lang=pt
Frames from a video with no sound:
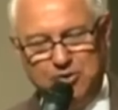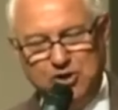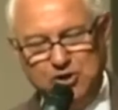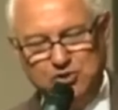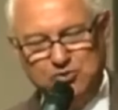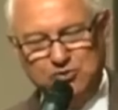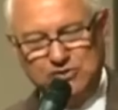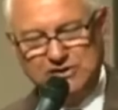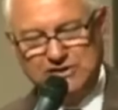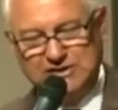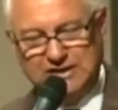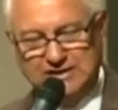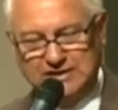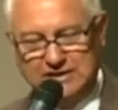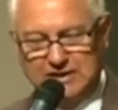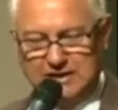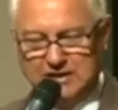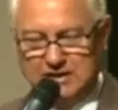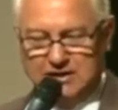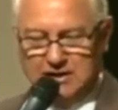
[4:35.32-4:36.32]
Por isso diz
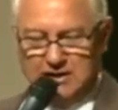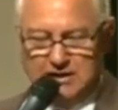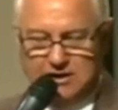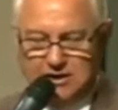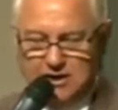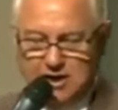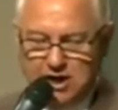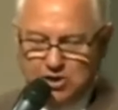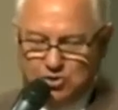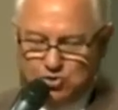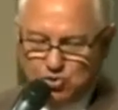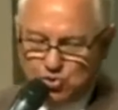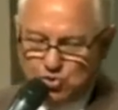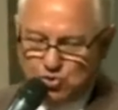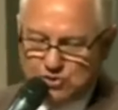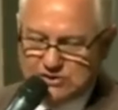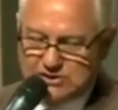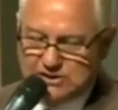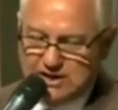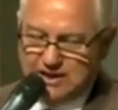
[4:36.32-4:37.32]
aqui: nem
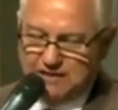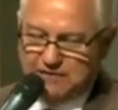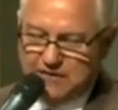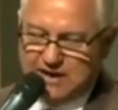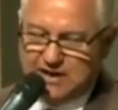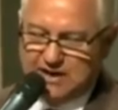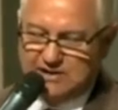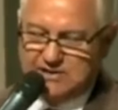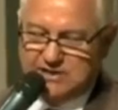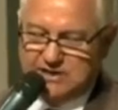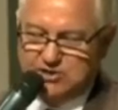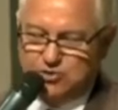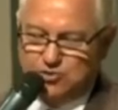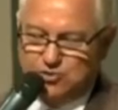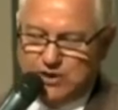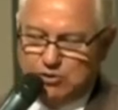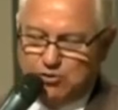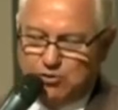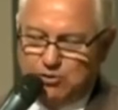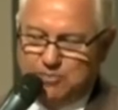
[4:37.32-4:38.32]
tudo que se refere a este
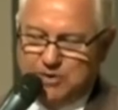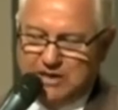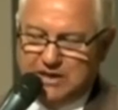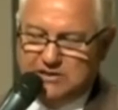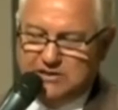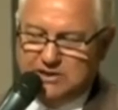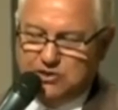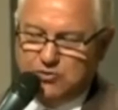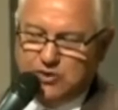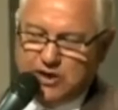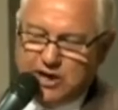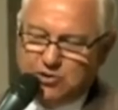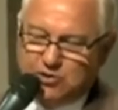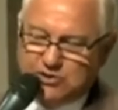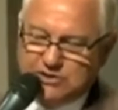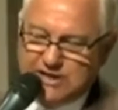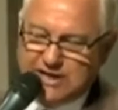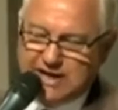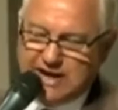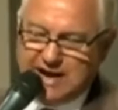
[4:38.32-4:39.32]
assunto é compreendido,
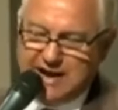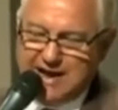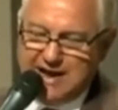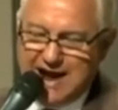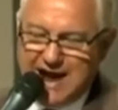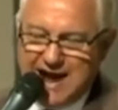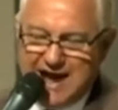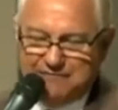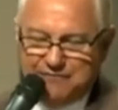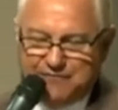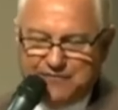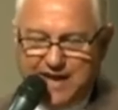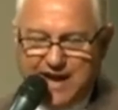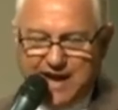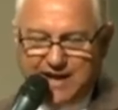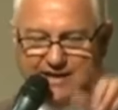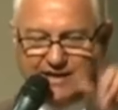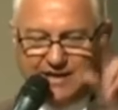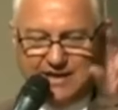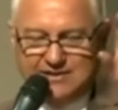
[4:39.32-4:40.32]
nem o será,
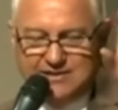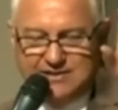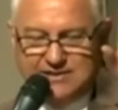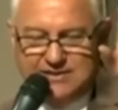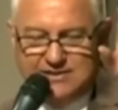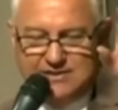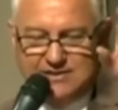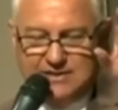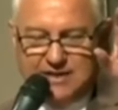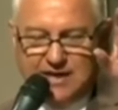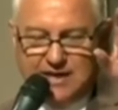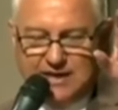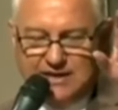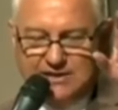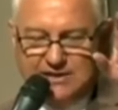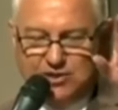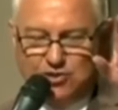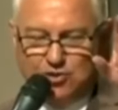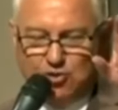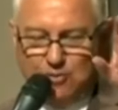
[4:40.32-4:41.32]
até que
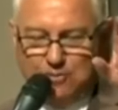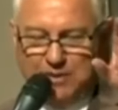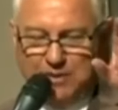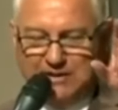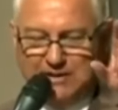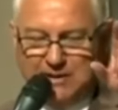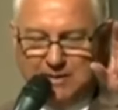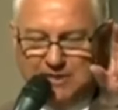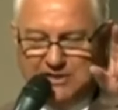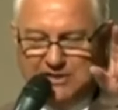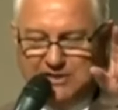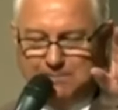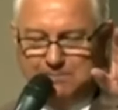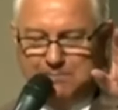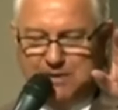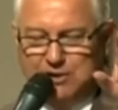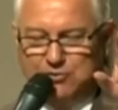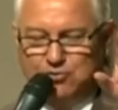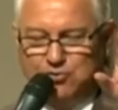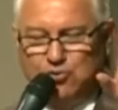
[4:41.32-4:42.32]
tenha sido completamente
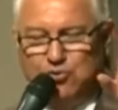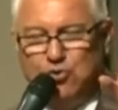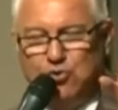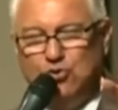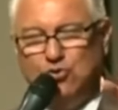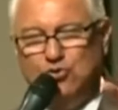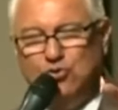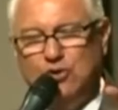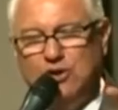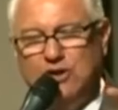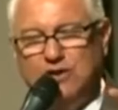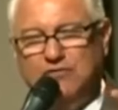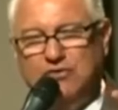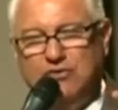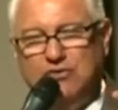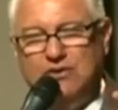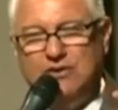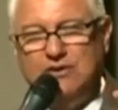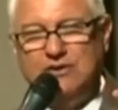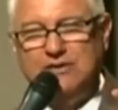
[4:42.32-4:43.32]
aberto o rolo do
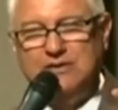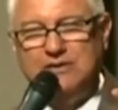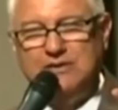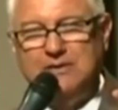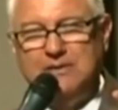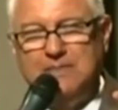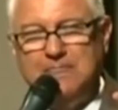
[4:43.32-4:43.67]
livro.